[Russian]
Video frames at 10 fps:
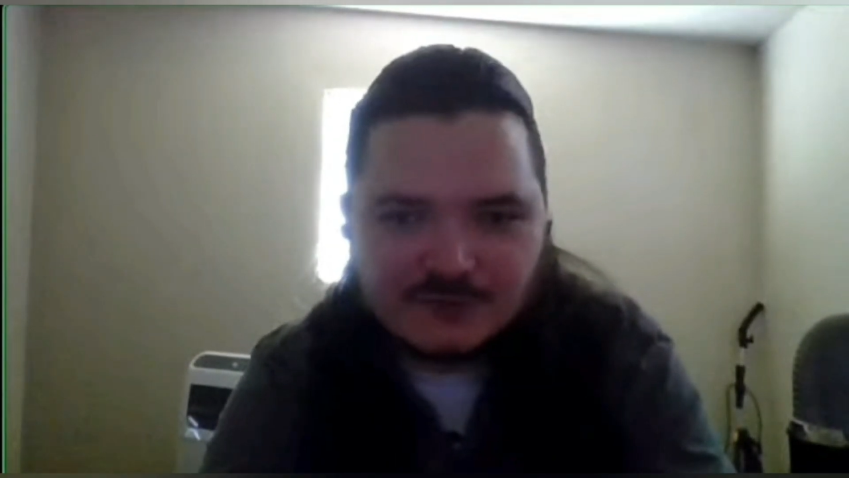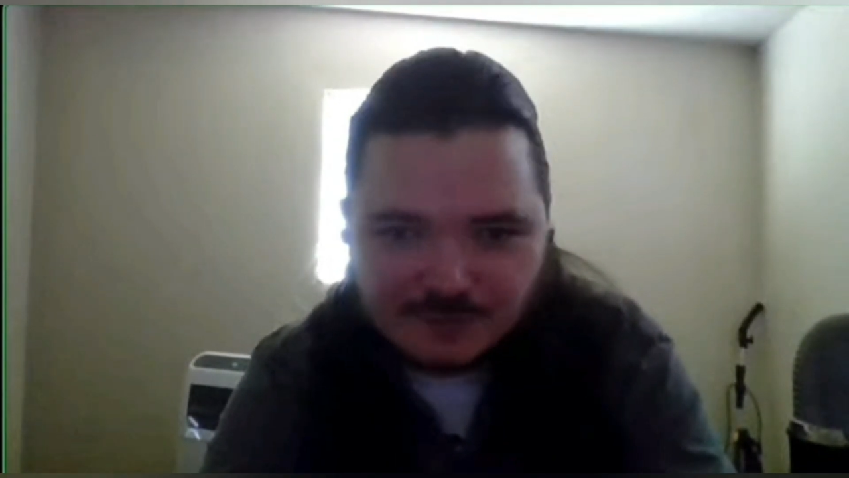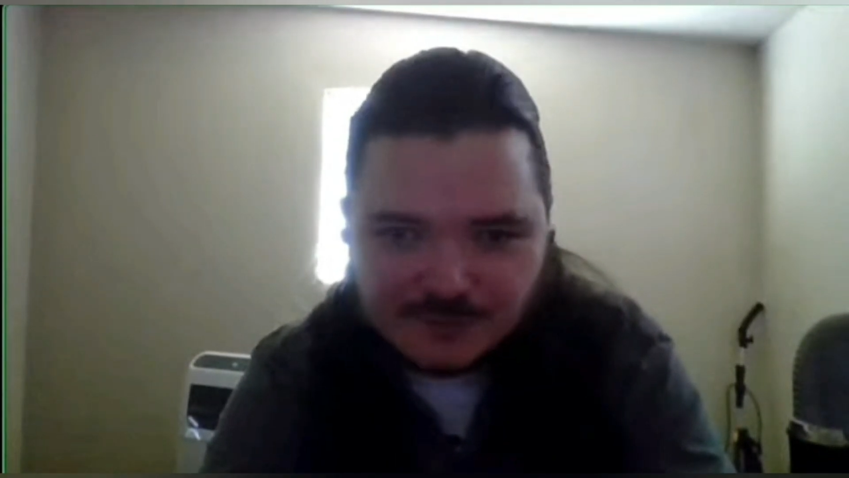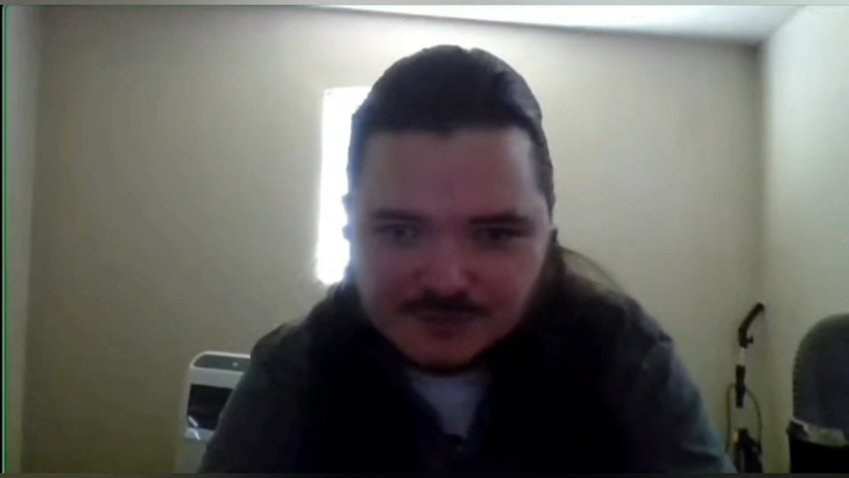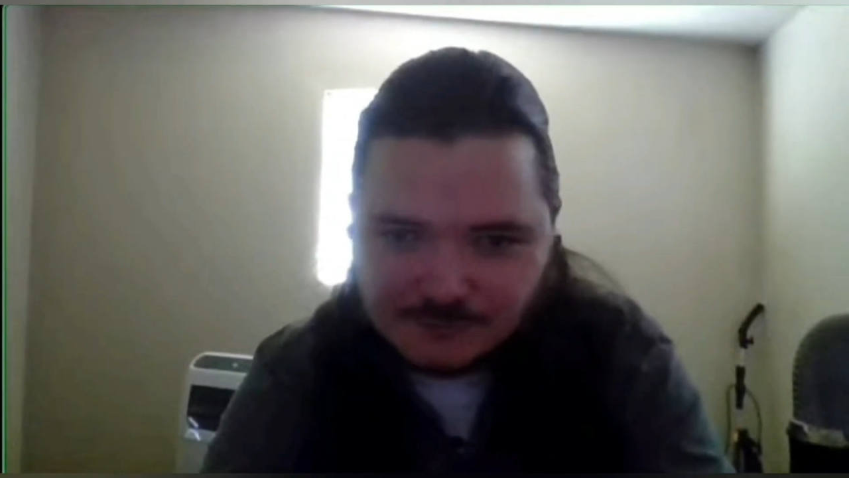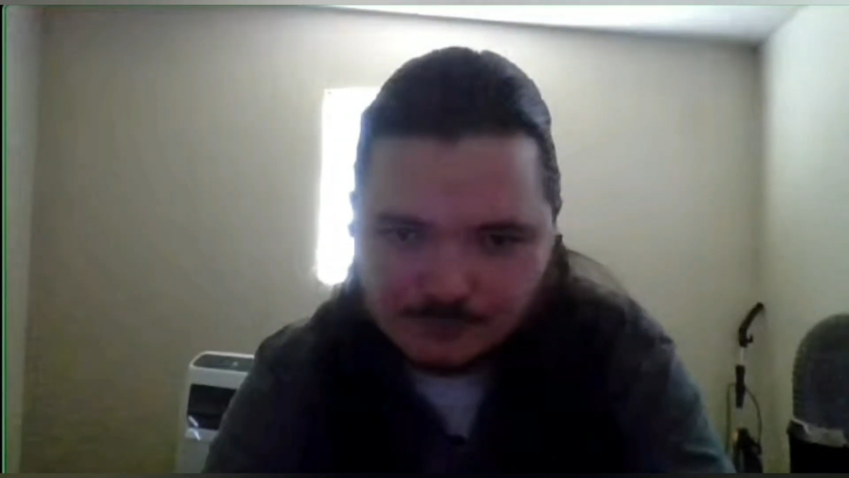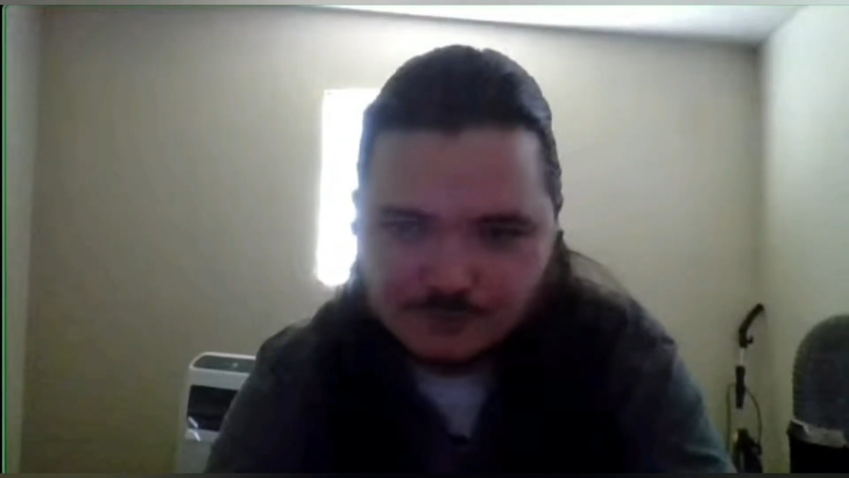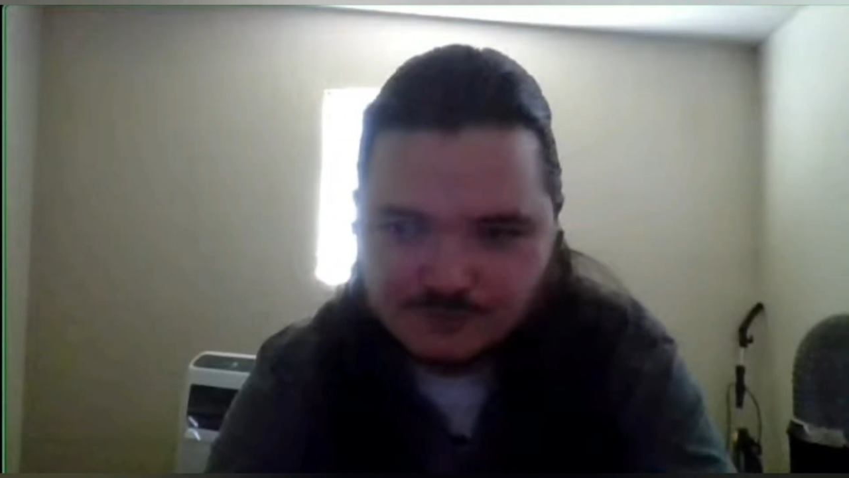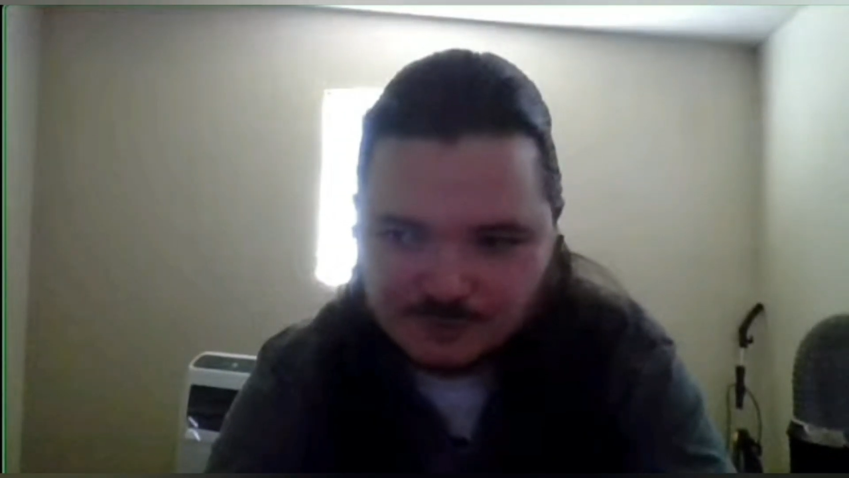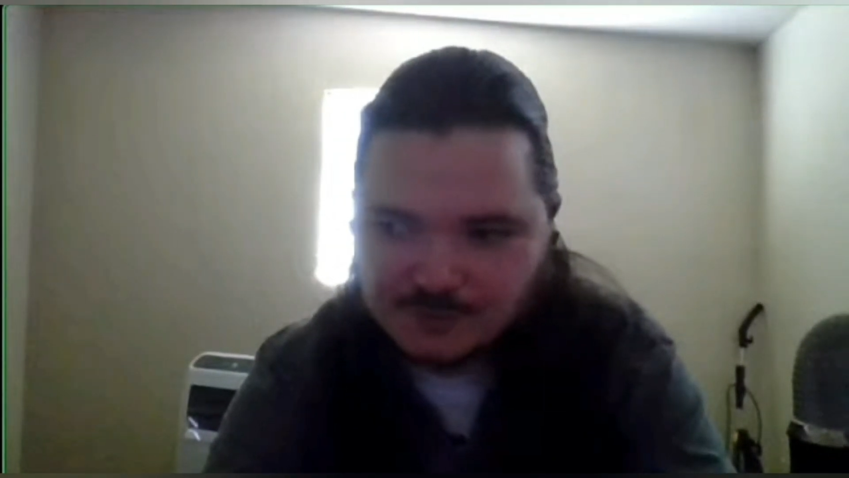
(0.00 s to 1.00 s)

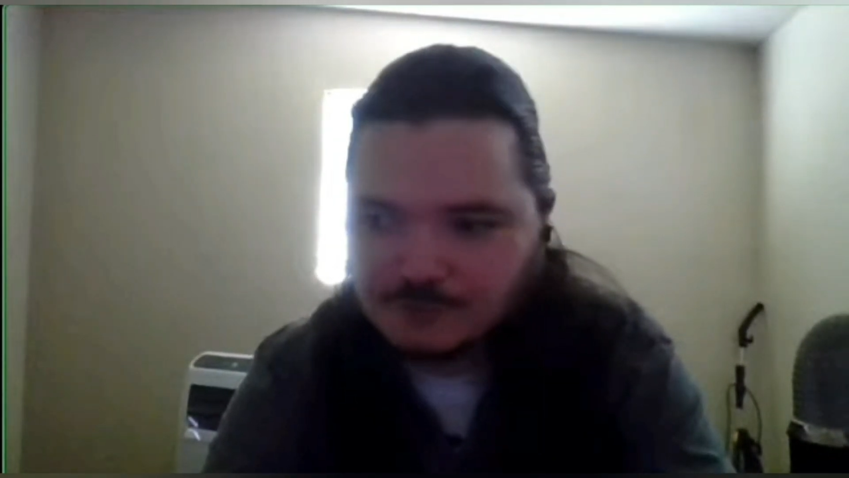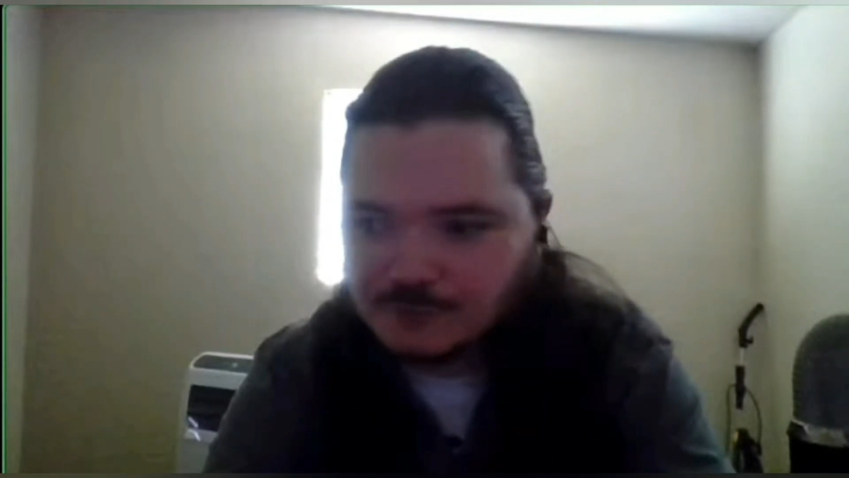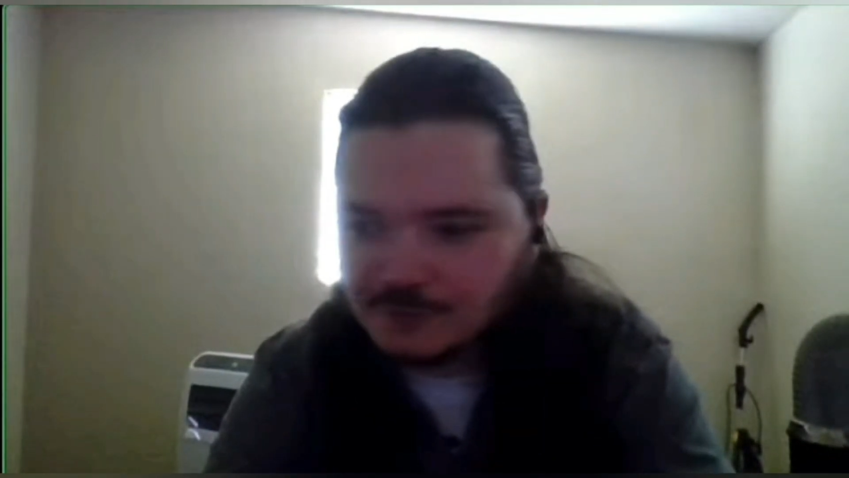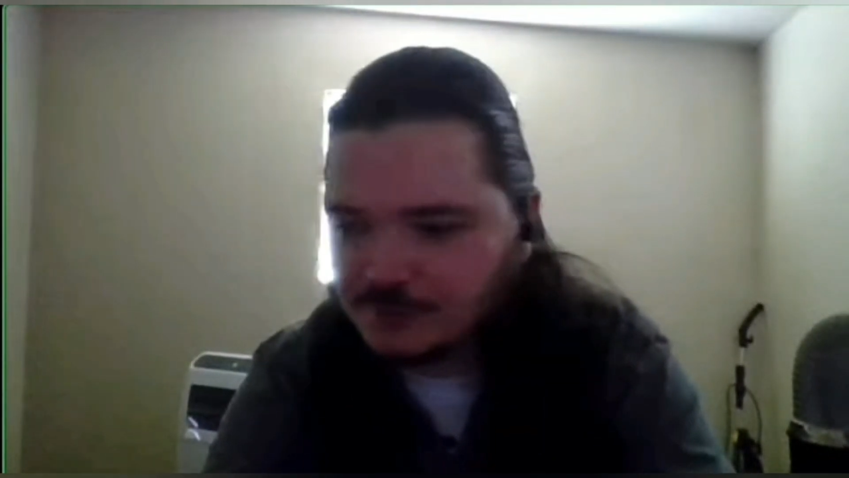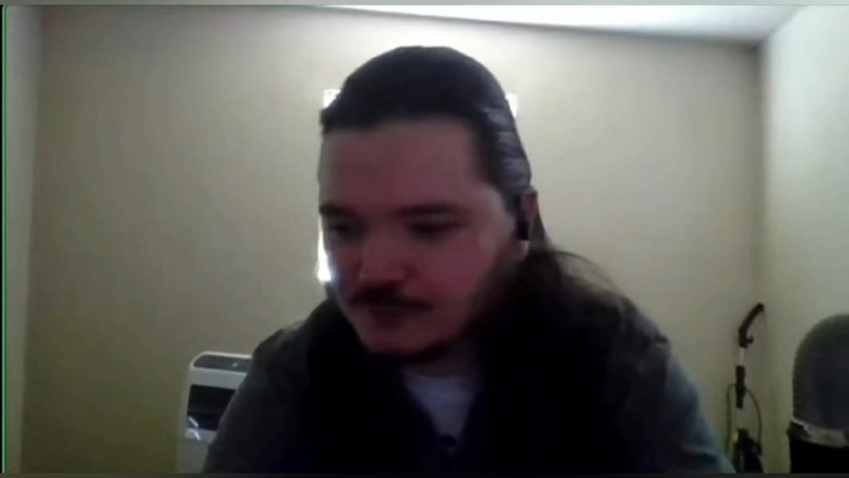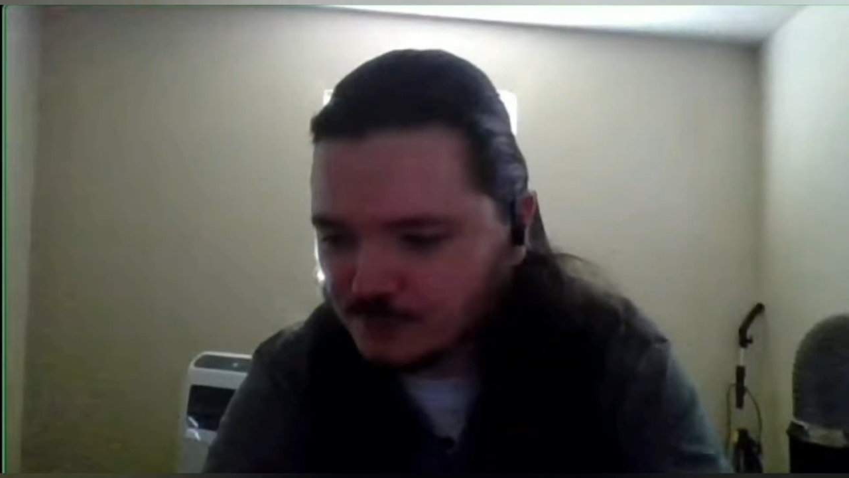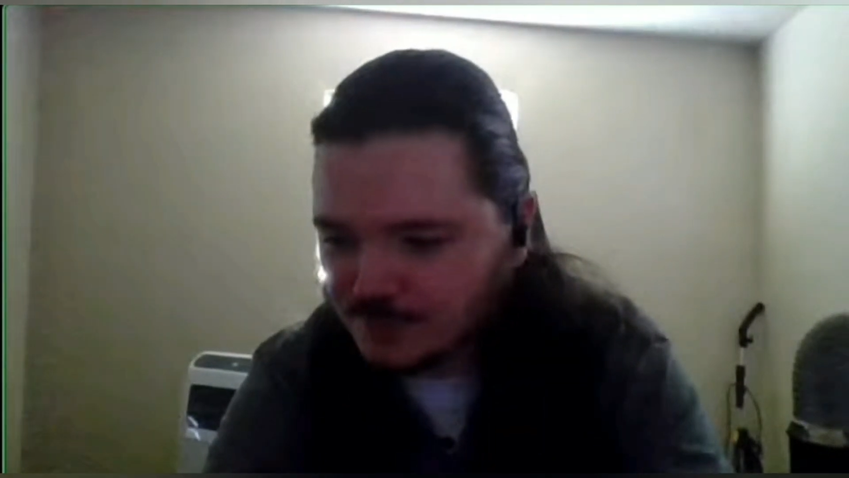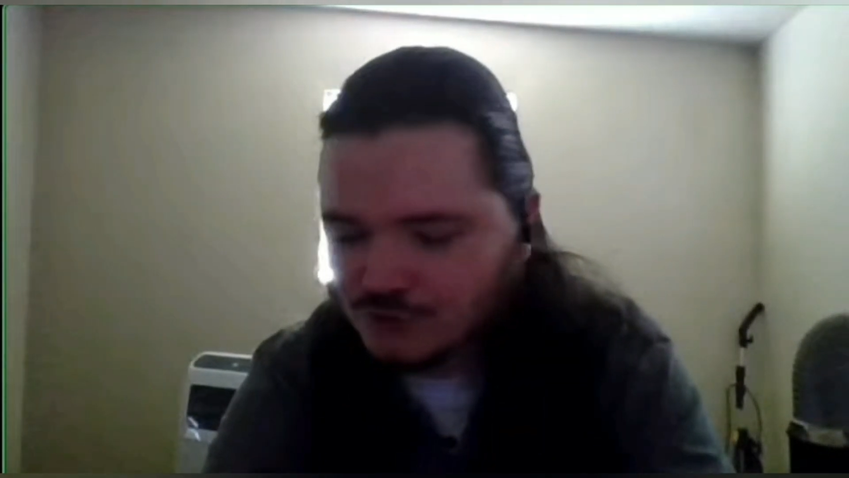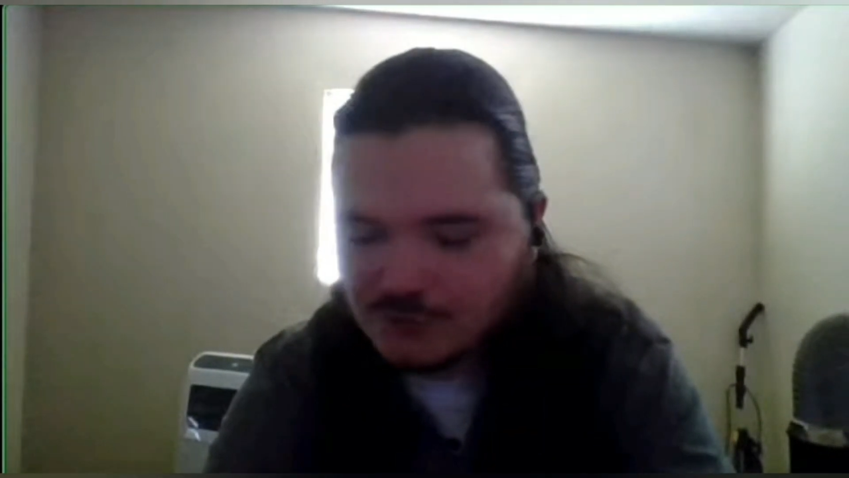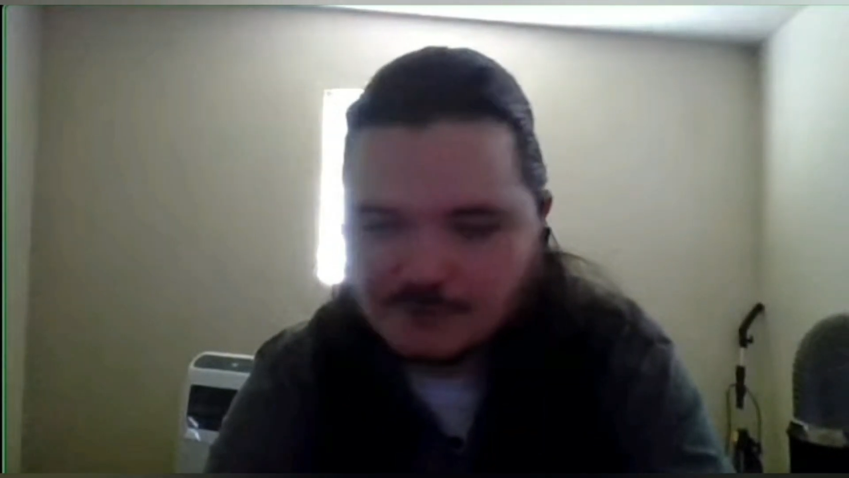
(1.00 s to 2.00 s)
вписываются по той или иной
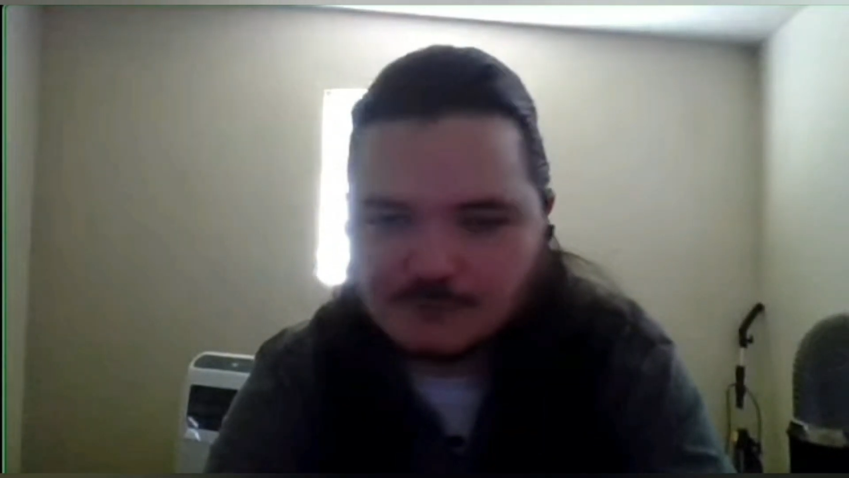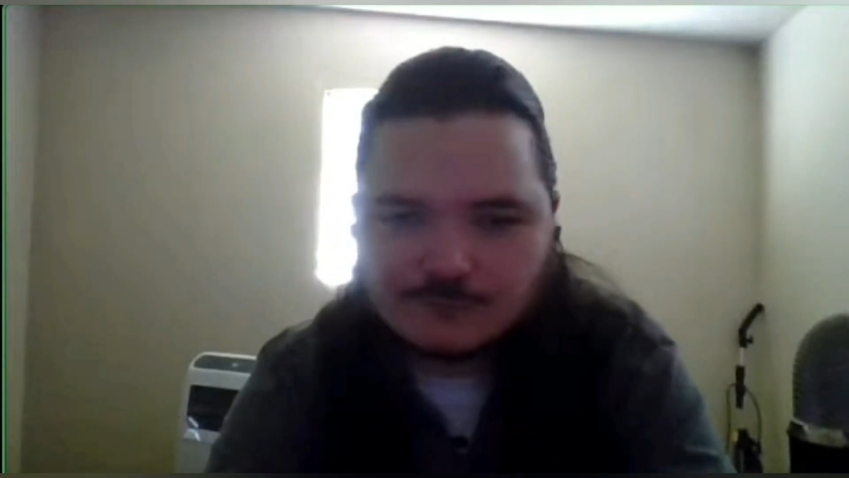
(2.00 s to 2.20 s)
причине.